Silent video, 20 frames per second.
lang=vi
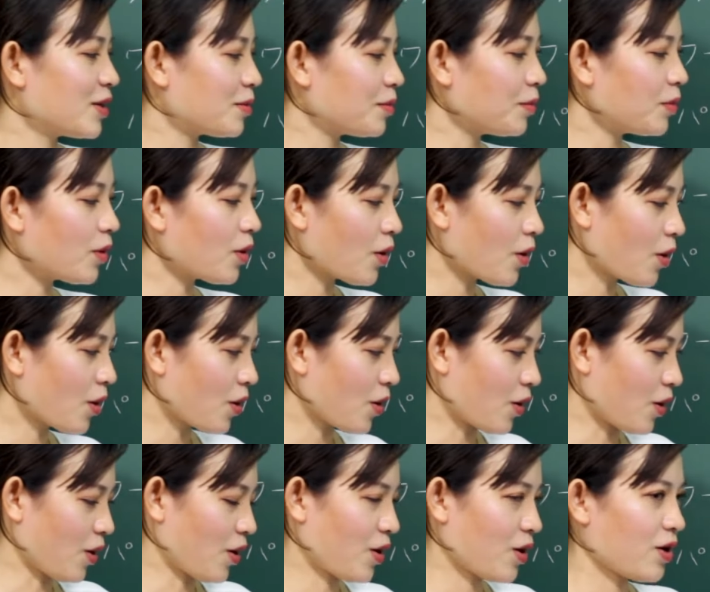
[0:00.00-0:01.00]

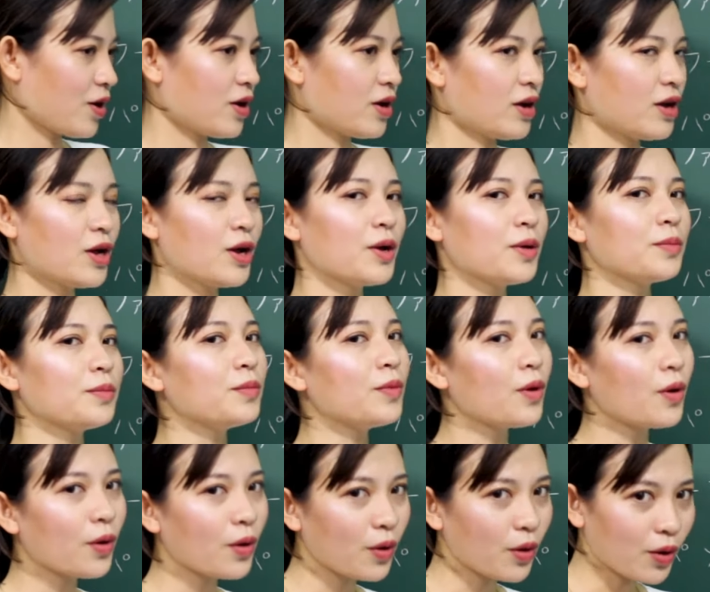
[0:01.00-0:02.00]
Mô,
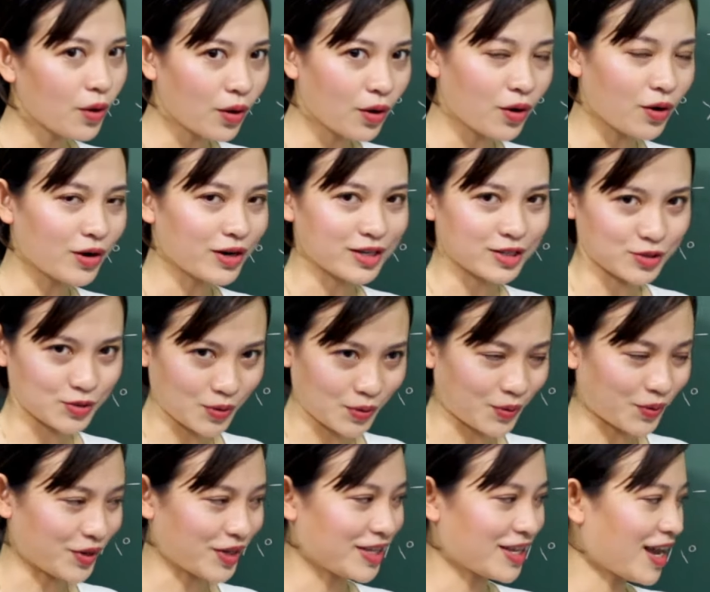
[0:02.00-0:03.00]
mô là
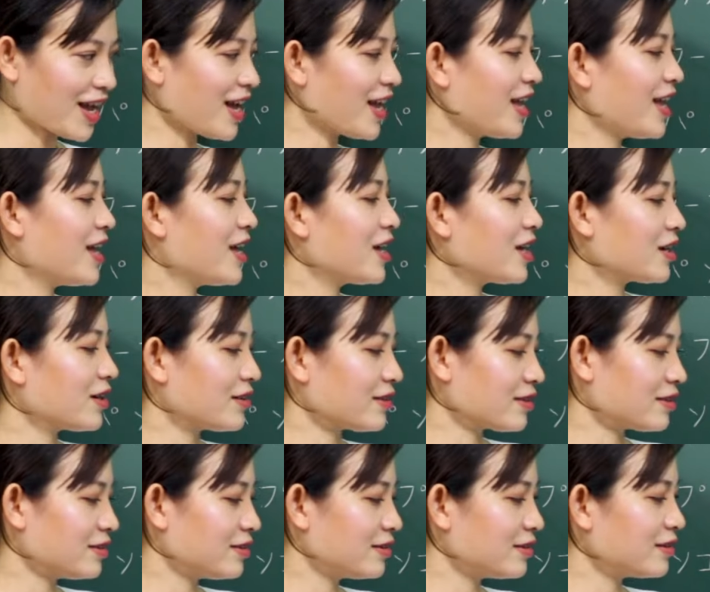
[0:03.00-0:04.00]
rồi nhá. Còn
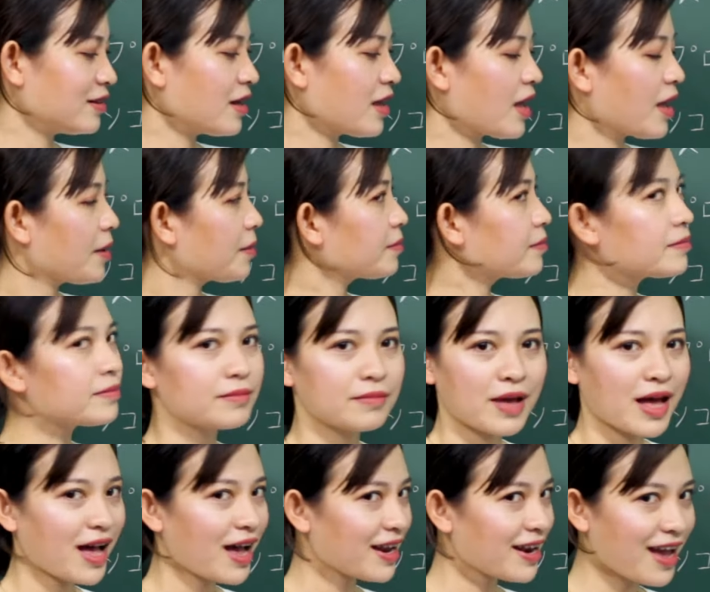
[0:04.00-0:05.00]
từ
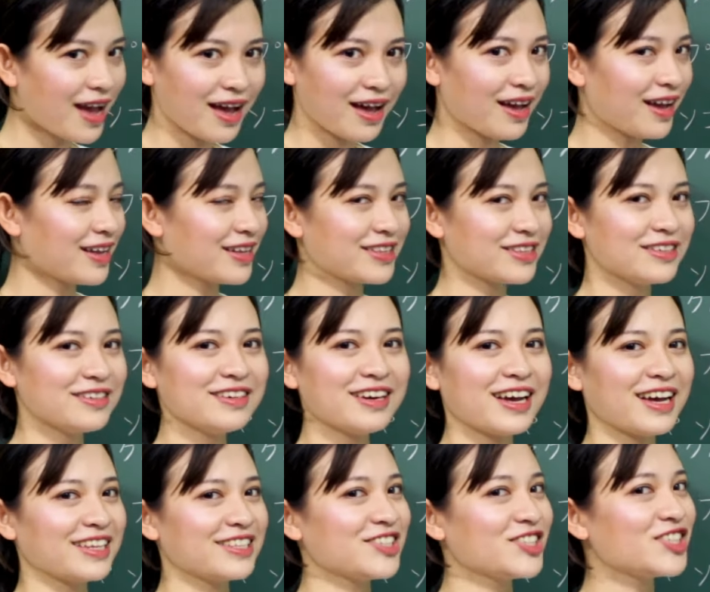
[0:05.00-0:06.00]
mada tức
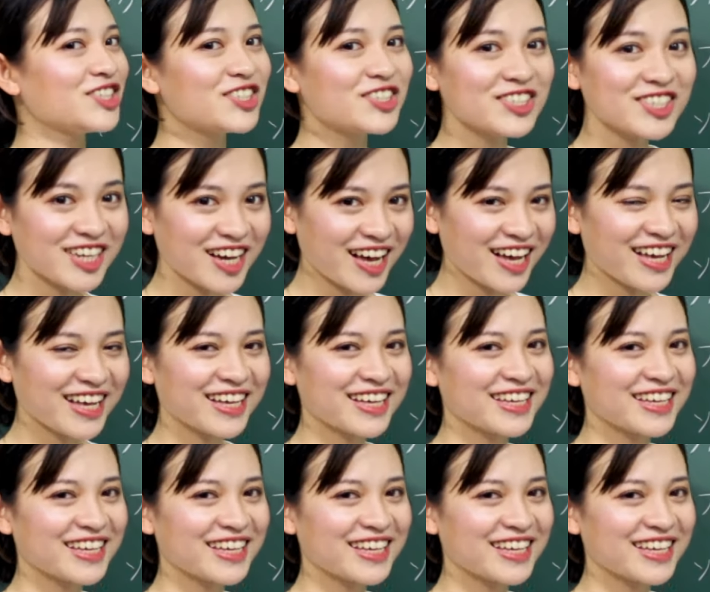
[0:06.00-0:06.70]
là chưa.